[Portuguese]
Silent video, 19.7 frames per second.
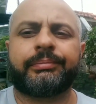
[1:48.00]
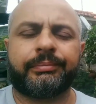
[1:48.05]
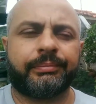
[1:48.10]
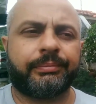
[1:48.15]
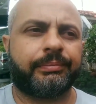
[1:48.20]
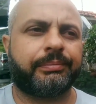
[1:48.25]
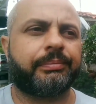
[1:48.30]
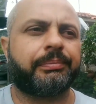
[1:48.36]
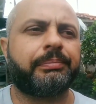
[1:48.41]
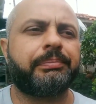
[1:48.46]

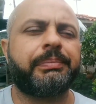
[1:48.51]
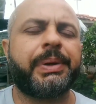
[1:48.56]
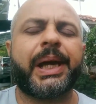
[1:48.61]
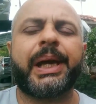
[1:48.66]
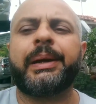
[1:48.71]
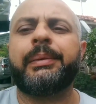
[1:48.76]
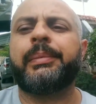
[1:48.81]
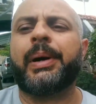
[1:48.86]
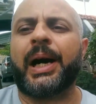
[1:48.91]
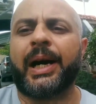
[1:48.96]

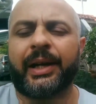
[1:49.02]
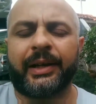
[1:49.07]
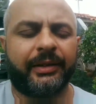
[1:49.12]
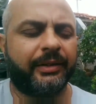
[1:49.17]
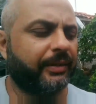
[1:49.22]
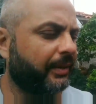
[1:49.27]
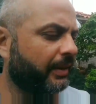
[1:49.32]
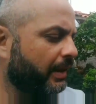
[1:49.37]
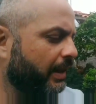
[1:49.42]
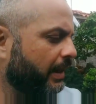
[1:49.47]
bem
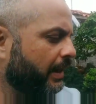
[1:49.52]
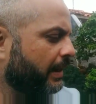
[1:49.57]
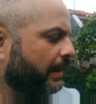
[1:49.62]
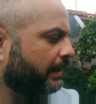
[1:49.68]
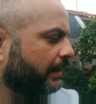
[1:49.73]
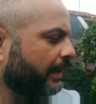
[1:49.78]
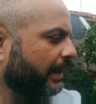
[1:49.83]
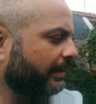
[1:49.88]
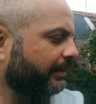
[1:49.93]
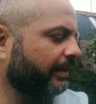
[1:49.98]
mais
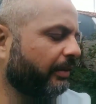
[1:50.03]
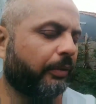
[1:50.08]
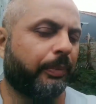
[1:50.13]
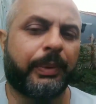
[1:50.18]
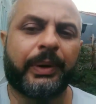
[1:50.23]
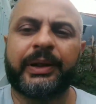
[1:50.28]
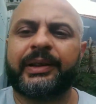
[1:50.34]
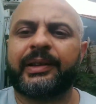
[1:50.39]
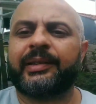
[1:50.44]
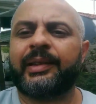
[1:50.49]
nessas
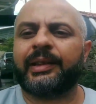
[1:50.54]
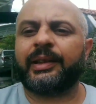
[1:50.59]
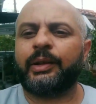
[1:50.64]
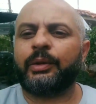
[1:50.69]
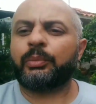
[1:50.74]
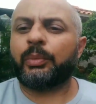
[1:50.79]
plantas aqui.